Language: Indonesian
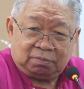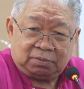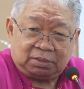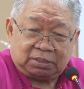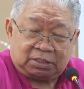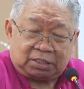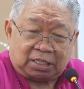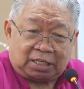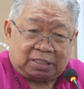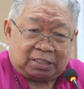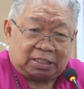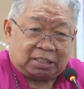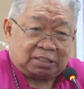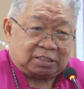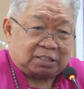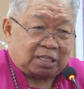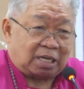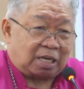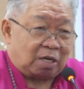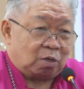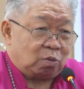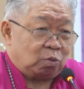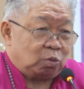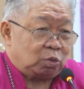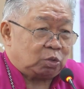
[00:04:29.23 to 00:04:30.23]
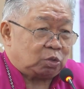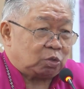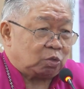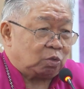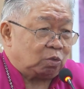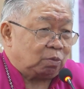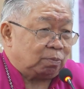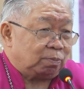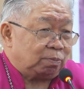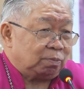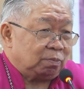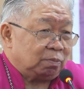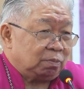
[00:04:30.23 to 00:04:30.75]
Misalnya saya
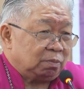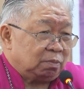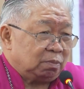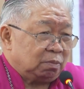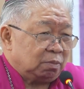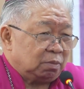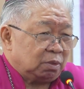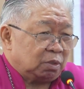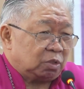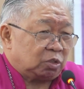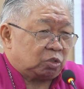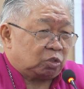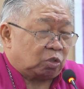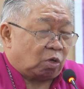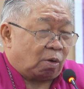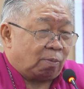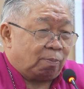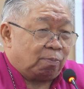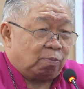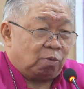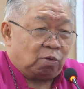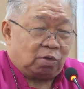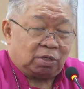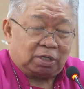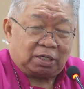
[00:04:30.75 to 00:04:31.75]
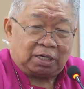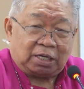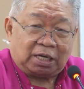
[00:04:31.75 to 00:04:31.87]
uskup, sombong